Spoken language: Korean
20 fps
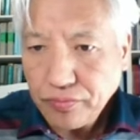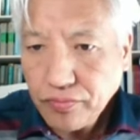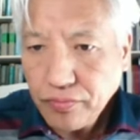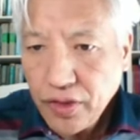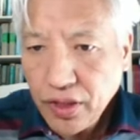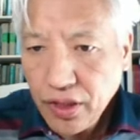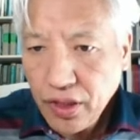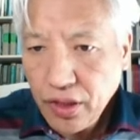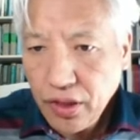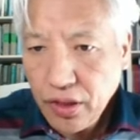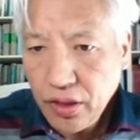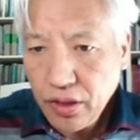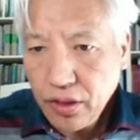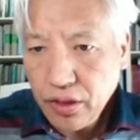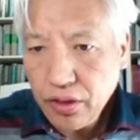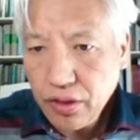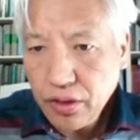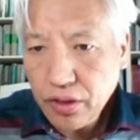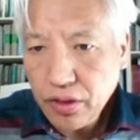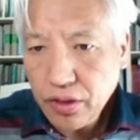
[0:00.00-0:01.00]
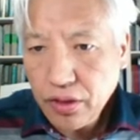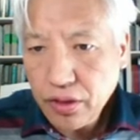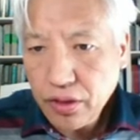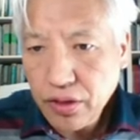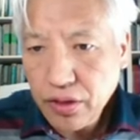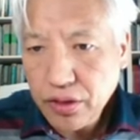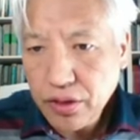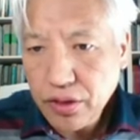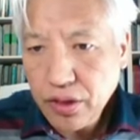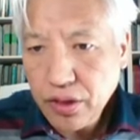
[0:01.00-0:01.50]
이
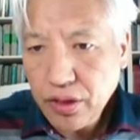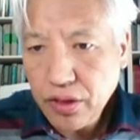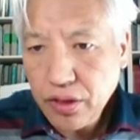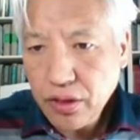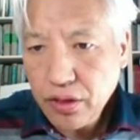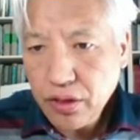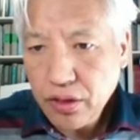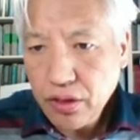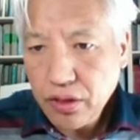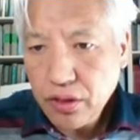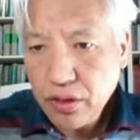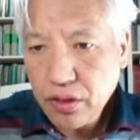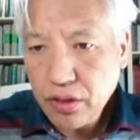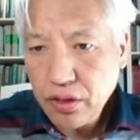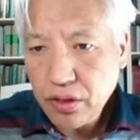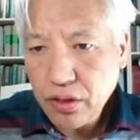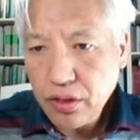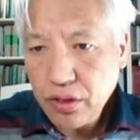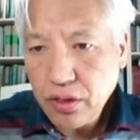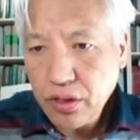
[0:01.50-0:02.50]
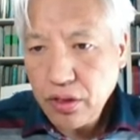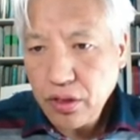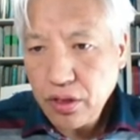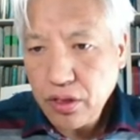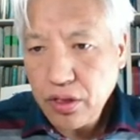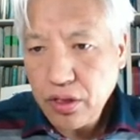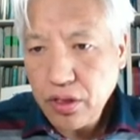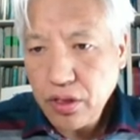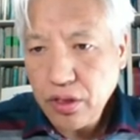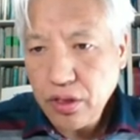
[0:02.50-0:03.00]
너의 어, 이
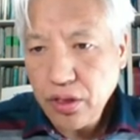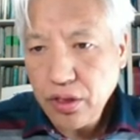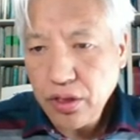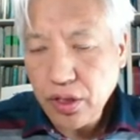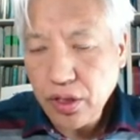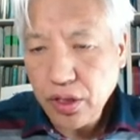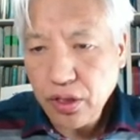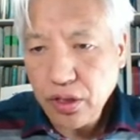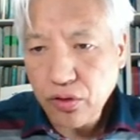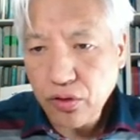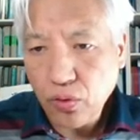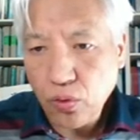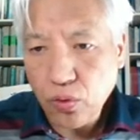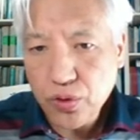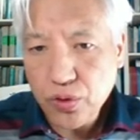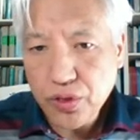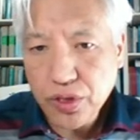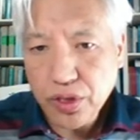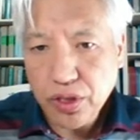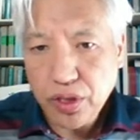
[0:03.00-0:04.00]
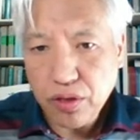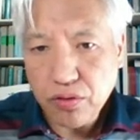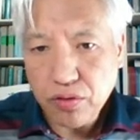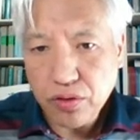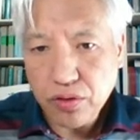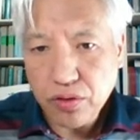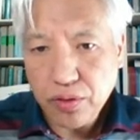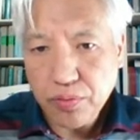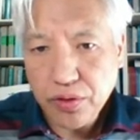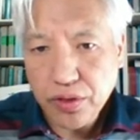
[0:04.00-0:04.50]
길인데 이건 노정이라고
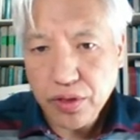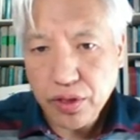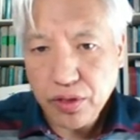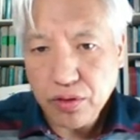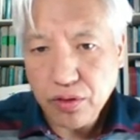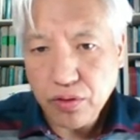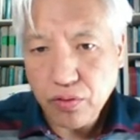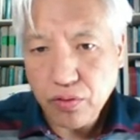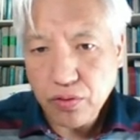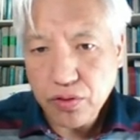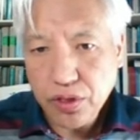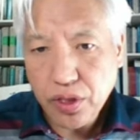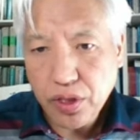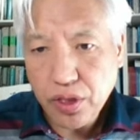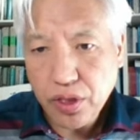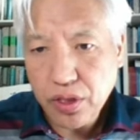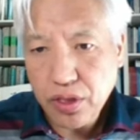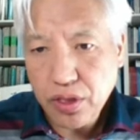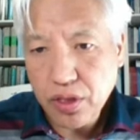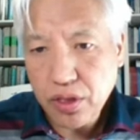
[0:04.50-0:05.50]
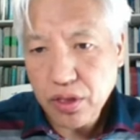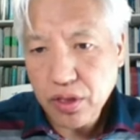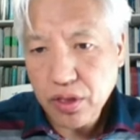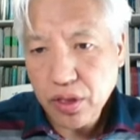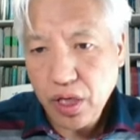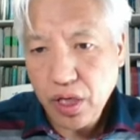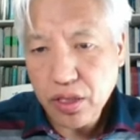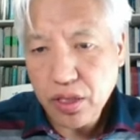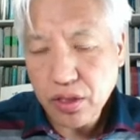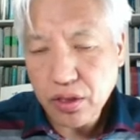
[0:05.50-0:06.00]
이제 번역했 노정의 길
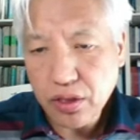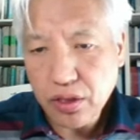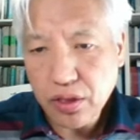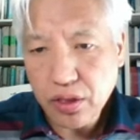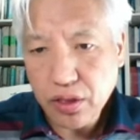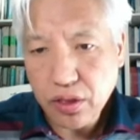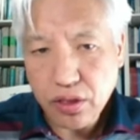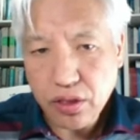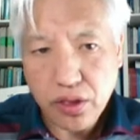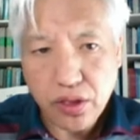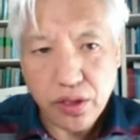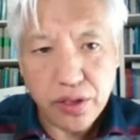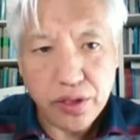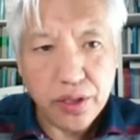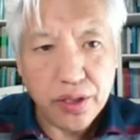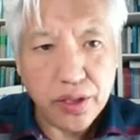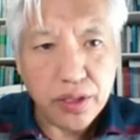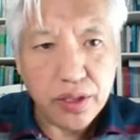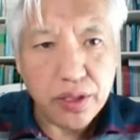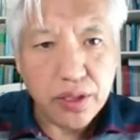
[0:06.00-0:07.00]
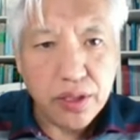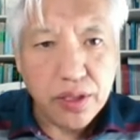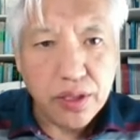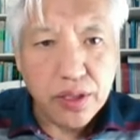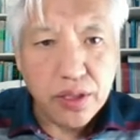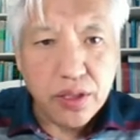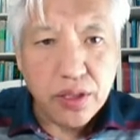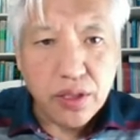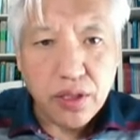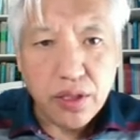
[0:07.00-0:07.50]
가는 길을
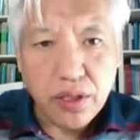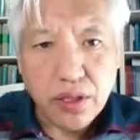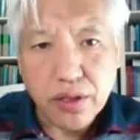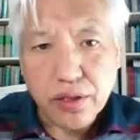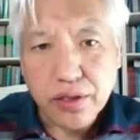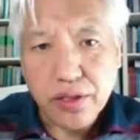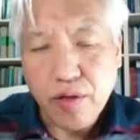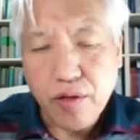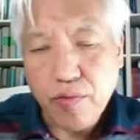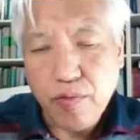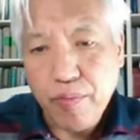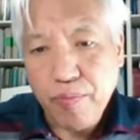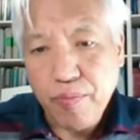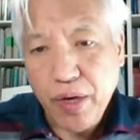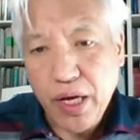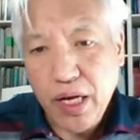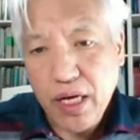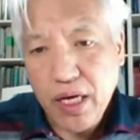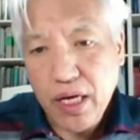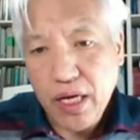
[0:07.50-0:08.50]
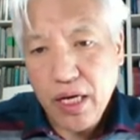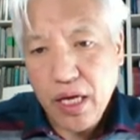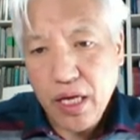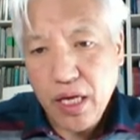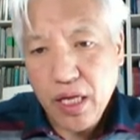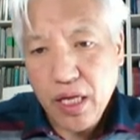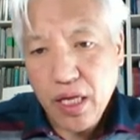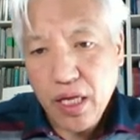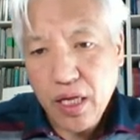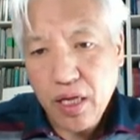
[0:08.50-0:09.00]
어, 그 다음에 발라
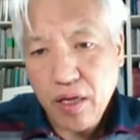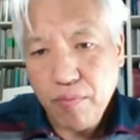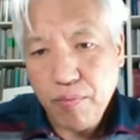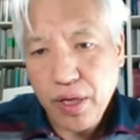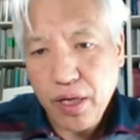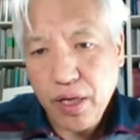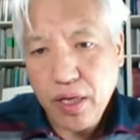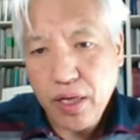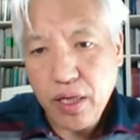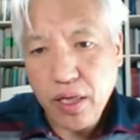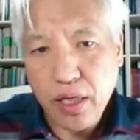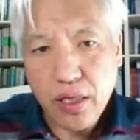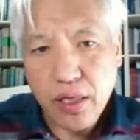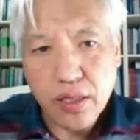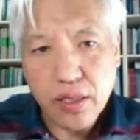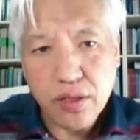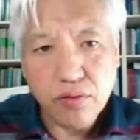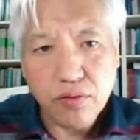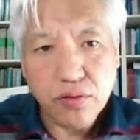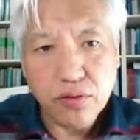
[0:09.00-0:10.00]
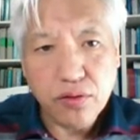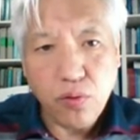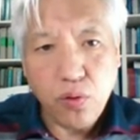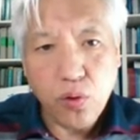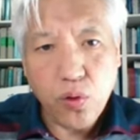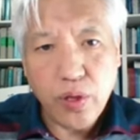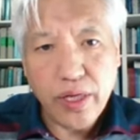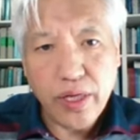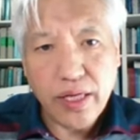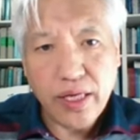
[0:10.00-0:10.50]
아, 발라 이것도
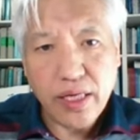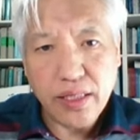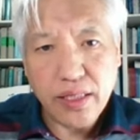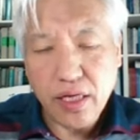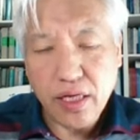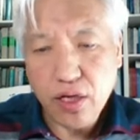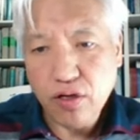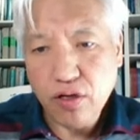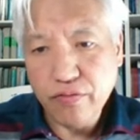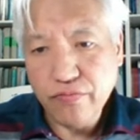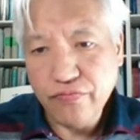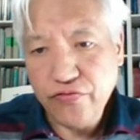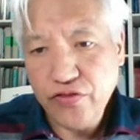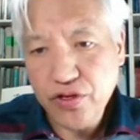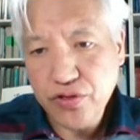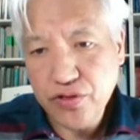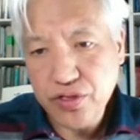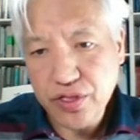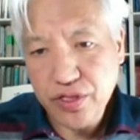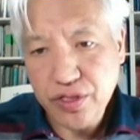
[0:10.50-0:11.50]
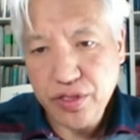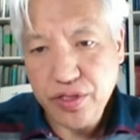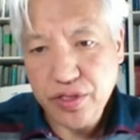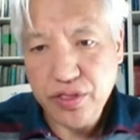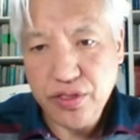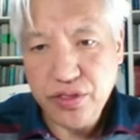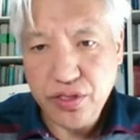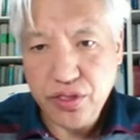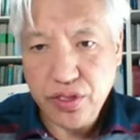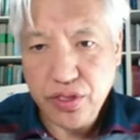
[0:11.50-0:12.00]
혼란하다 confusion
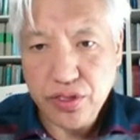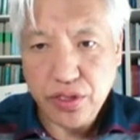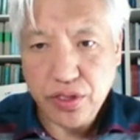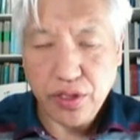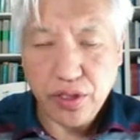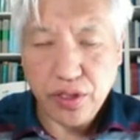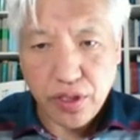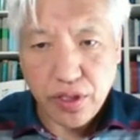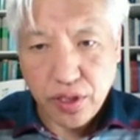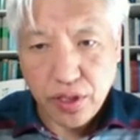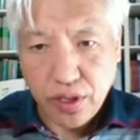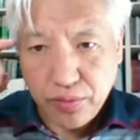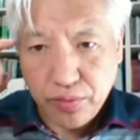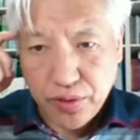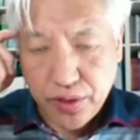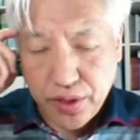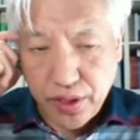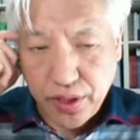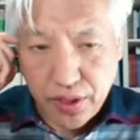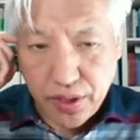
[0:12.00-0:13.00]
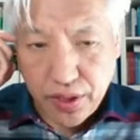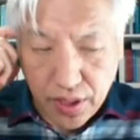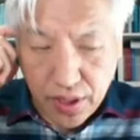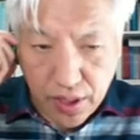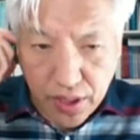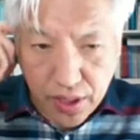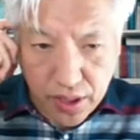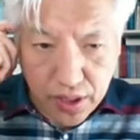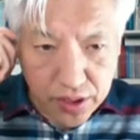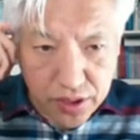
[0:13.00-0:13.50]
이런 뜻이 있어요 그러니까 여러분들이
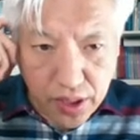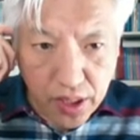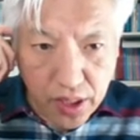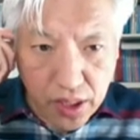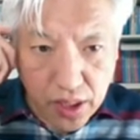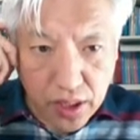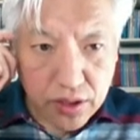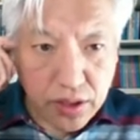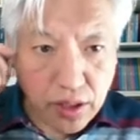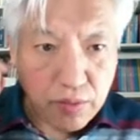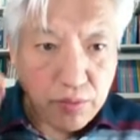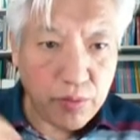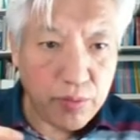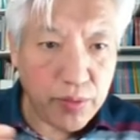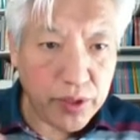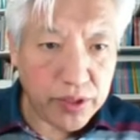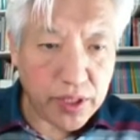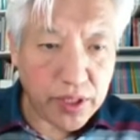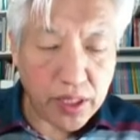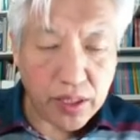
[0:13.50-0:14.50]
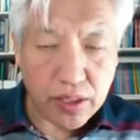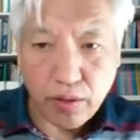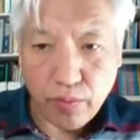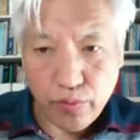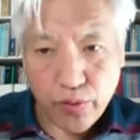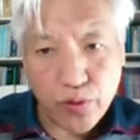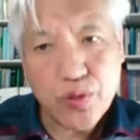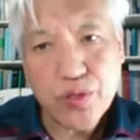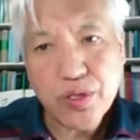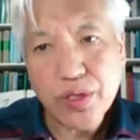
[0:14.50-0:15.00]
이사야 읽다 보면 단어가
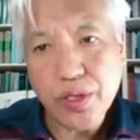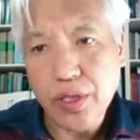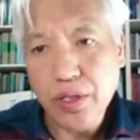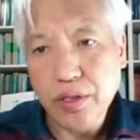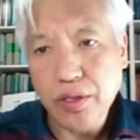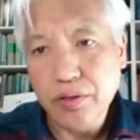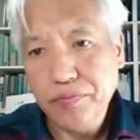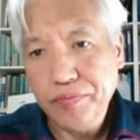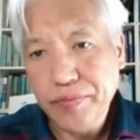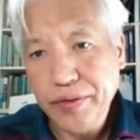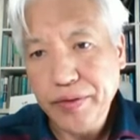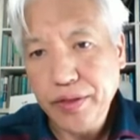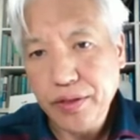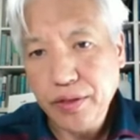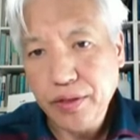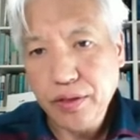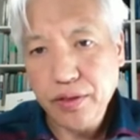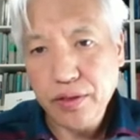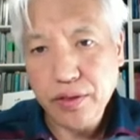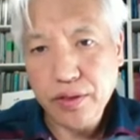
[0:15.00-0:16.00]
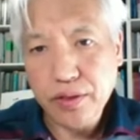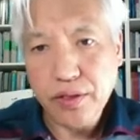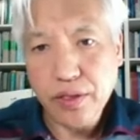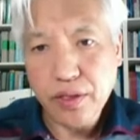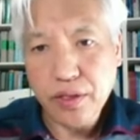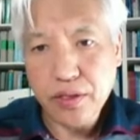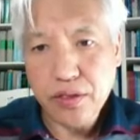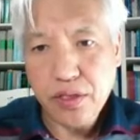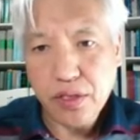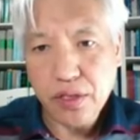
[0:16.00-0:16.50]
풍성해요 아,
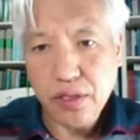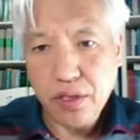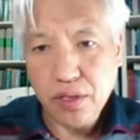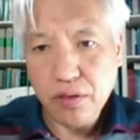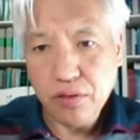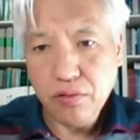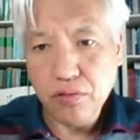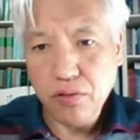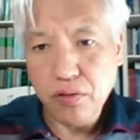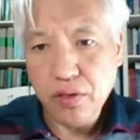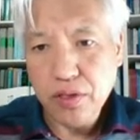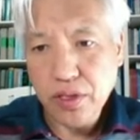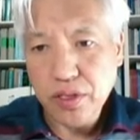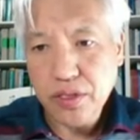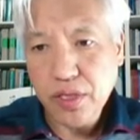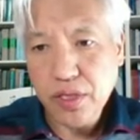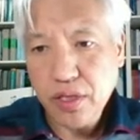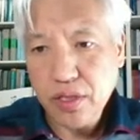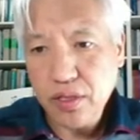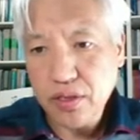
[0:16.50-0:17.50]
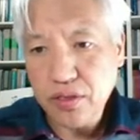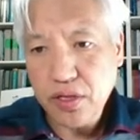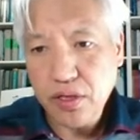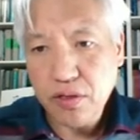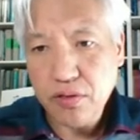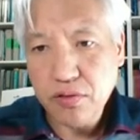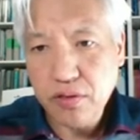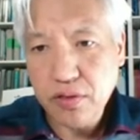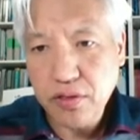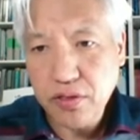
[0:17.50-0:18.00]
그렇게 생각하고 이사야를
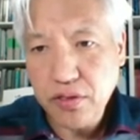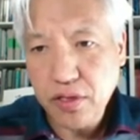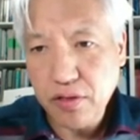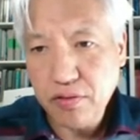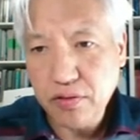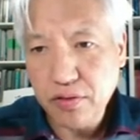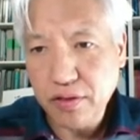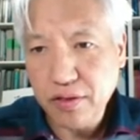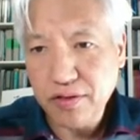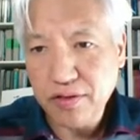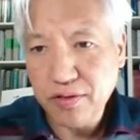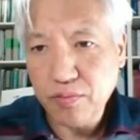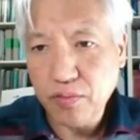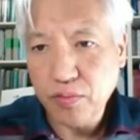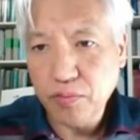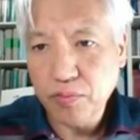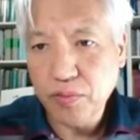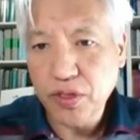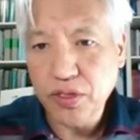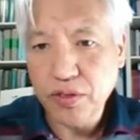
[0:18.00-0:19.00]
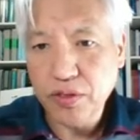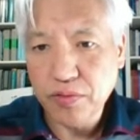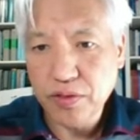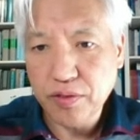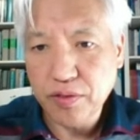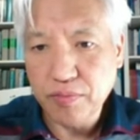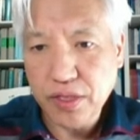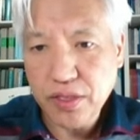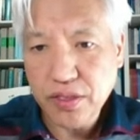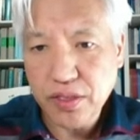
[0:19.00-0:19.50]
자유롭게 자유롭게 읽으면 뭐 히브리어
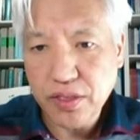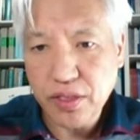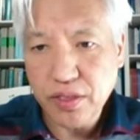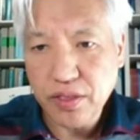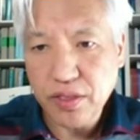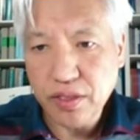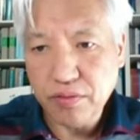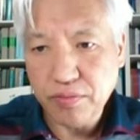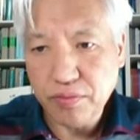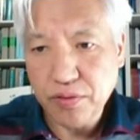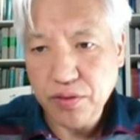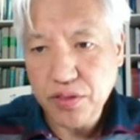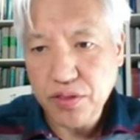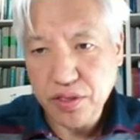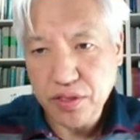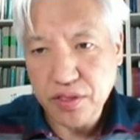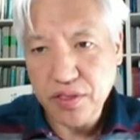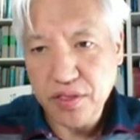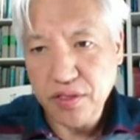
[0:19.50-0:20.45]
마스터 했다고 볼 수 있어요